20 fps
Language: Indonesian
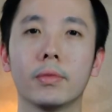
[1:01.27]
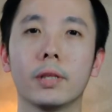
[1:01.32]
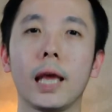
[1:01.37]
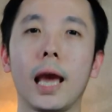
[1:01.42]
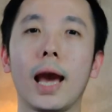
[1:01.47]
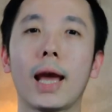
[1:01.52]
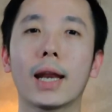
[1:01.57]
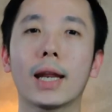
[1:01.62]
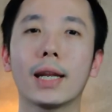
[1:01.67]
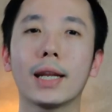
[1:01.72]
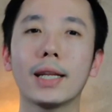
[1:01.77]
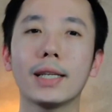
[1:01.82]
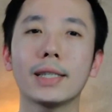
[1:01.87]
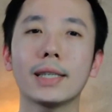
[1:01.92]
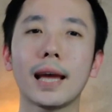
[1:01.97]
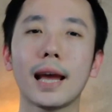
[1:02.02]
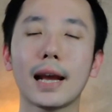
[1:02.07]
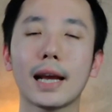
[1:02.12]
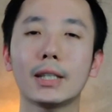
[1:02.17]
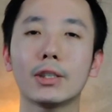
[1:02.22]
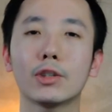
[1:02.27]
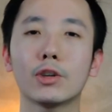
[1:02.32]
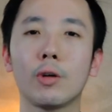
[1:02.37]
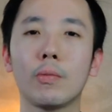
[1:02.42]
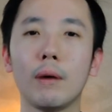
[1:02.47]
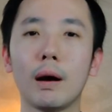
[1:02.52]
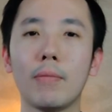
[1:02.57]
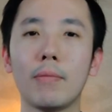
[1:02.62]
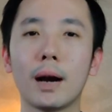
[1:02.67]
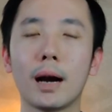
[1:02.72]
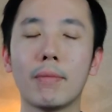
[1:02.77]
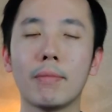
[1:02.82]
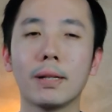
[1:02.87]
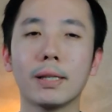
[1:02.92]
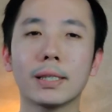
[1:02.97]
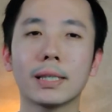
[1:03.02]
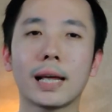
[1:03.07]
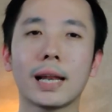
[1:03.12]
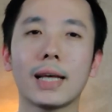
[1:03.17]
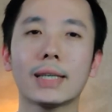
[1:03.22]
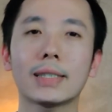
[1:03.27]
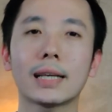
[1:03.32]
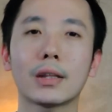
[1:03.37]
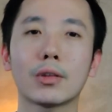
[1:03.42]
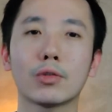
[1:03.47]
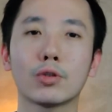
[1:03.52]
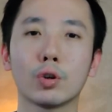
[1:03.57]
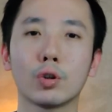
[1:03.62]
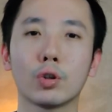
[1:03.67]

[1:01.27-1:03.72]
Di hari ini saya akan coba mengambil salah satu